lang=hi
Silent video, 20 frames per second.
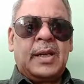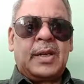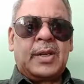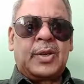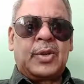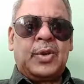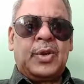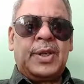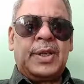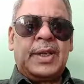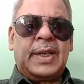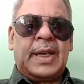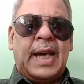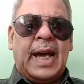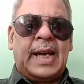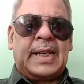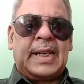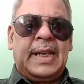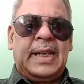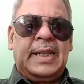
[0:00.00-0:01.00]
रोहिंग्या
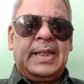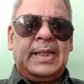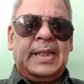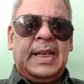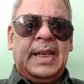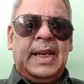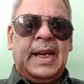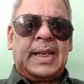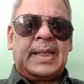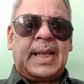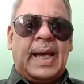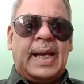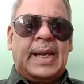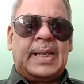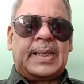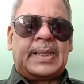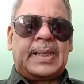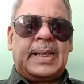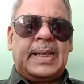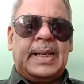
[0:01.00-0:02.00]
के लिए
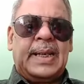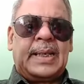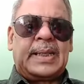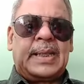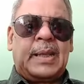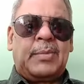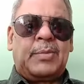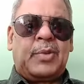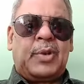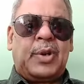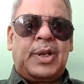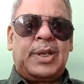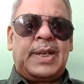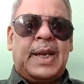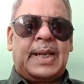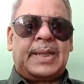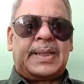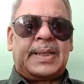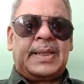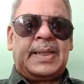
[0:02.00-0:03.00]
अदालतें एकदम खुल
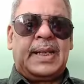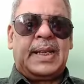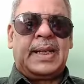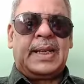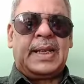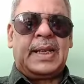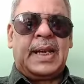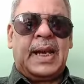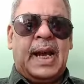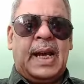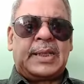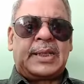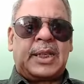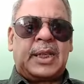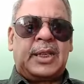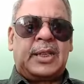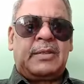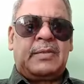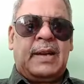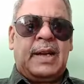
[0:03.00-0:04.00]
जाती हैं
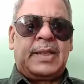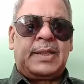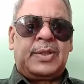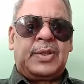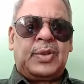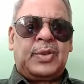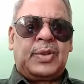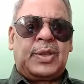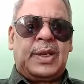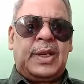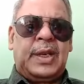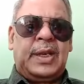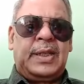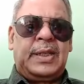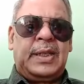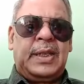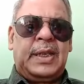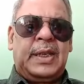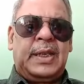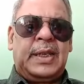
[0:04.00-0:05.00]
आतंकवादियों के
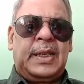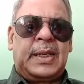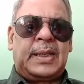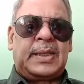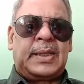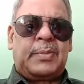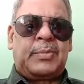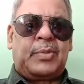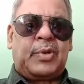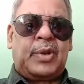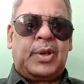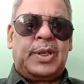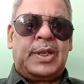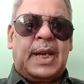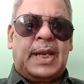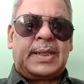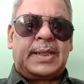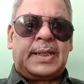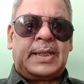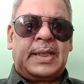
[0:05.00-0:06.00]
लिए एकदम खुल
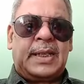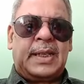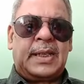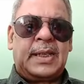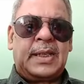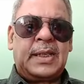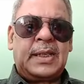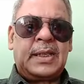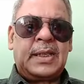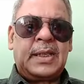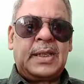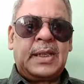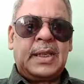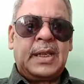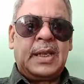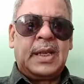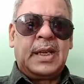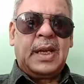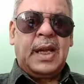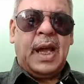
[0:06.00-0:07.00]
जाती हैं
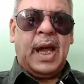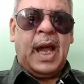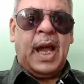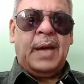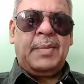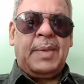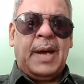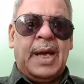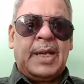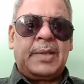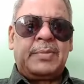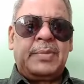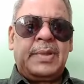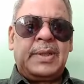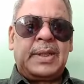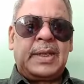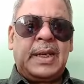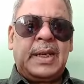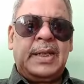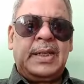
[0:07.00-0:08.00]
आम आदमी
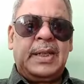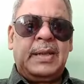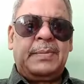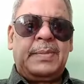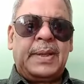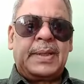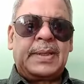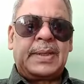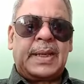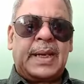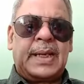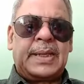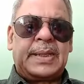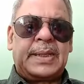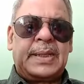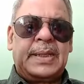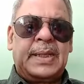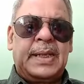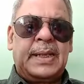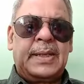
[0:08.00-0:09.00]
के लिए बंद
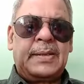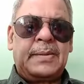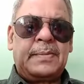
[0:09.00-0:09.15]
रहती हैं